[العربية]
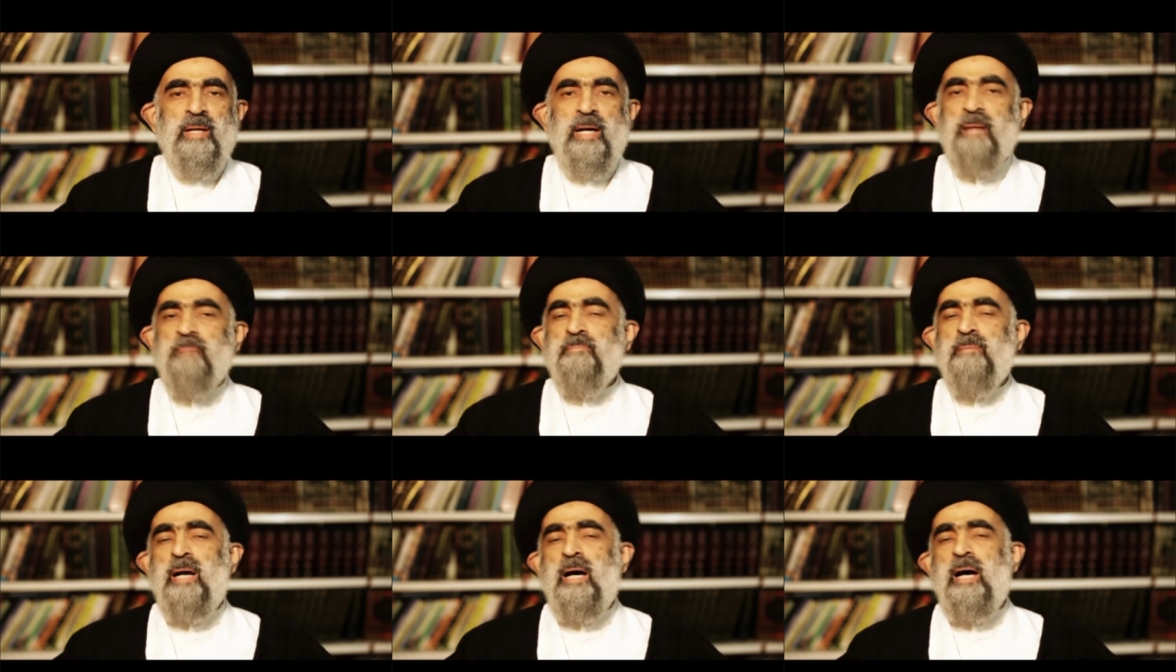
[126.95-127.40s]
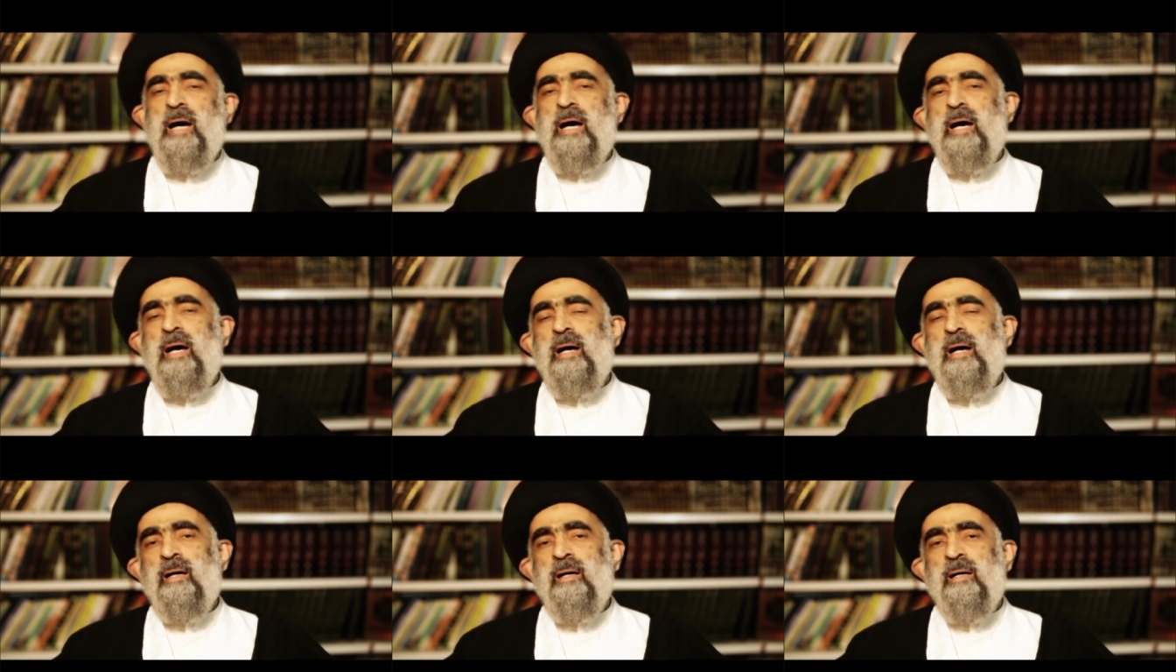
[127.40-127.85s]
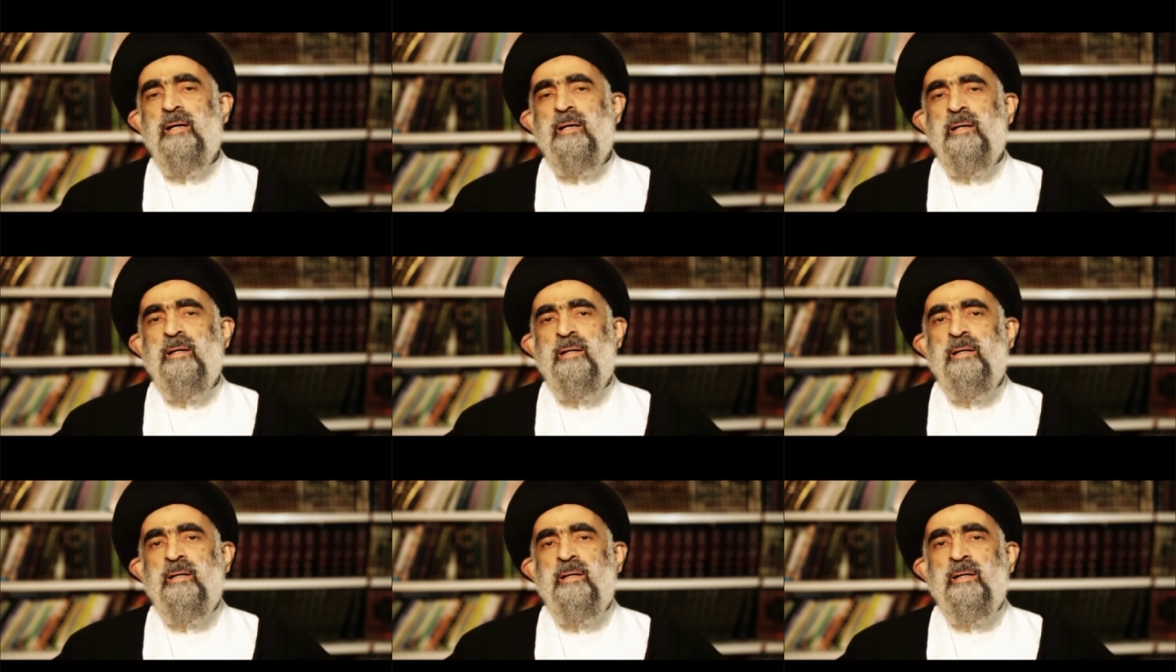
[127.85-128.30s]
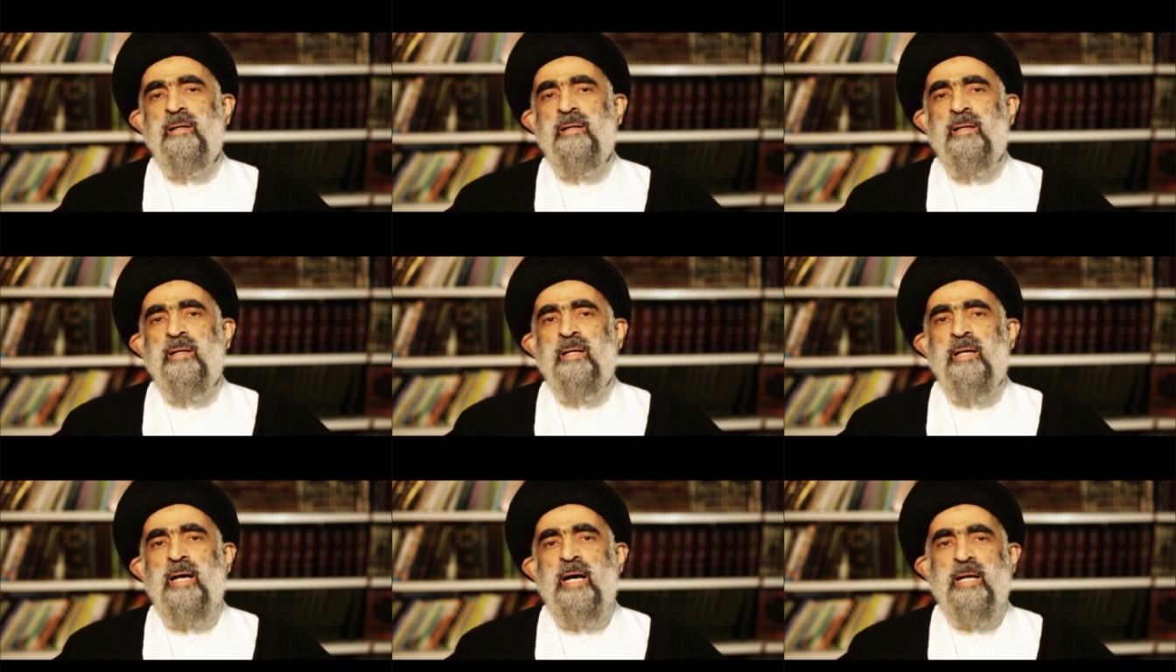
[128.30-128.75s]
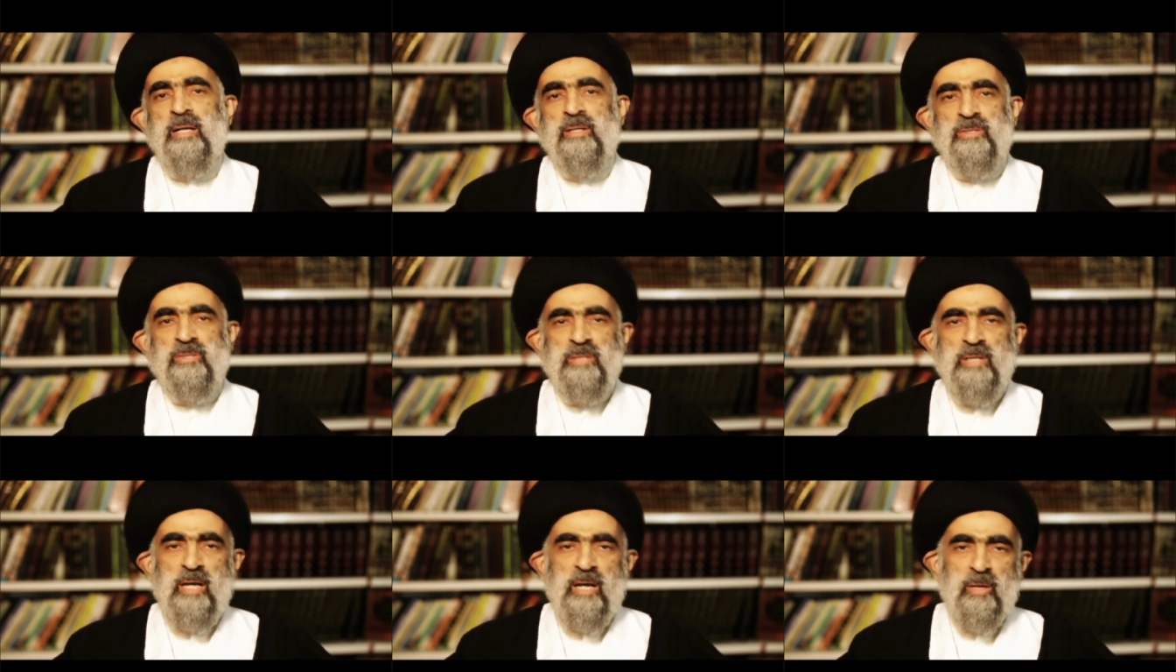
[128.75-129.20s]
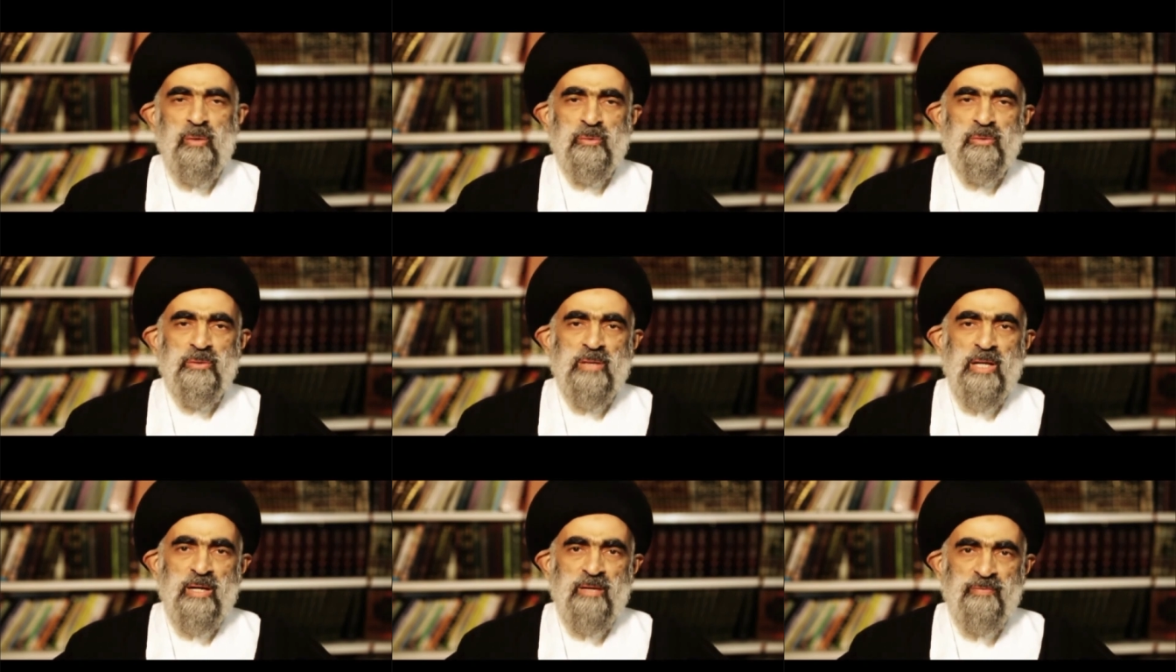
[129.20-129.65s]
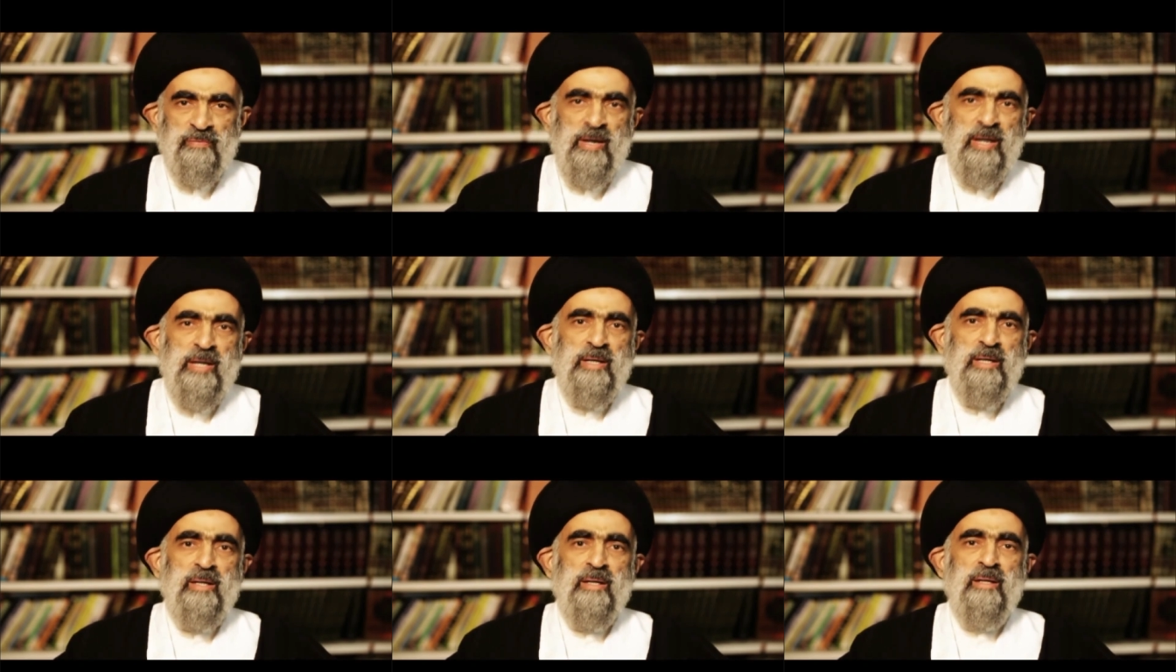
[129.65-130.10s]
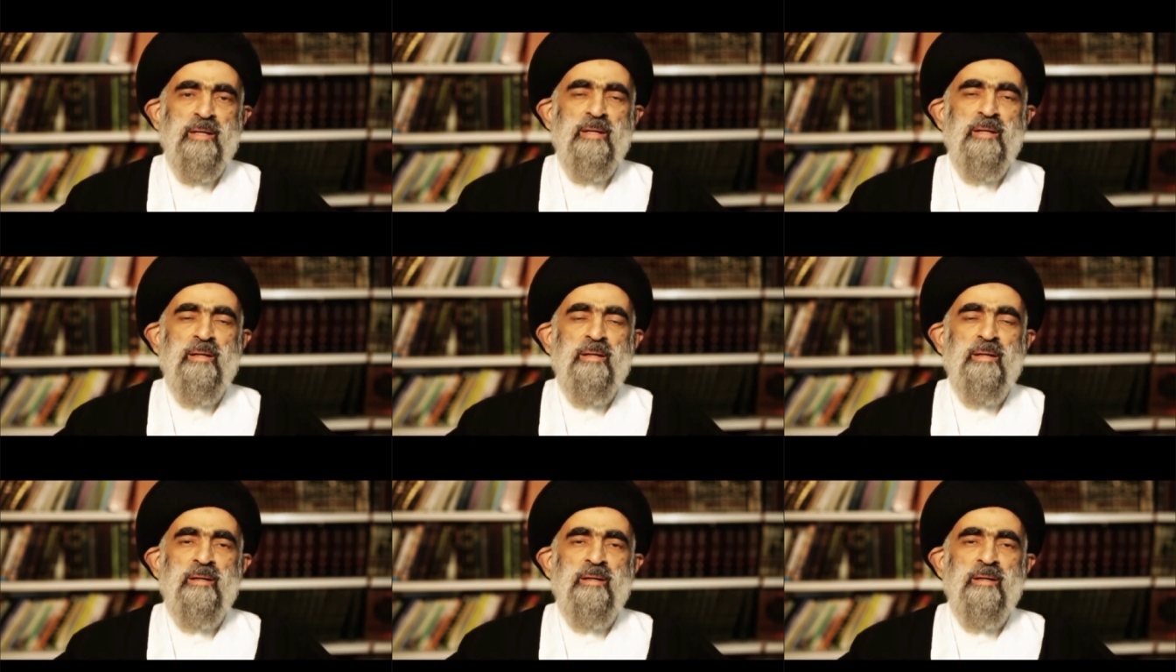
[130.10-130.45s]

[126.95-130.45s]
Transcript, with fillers: اما انصار الطرفين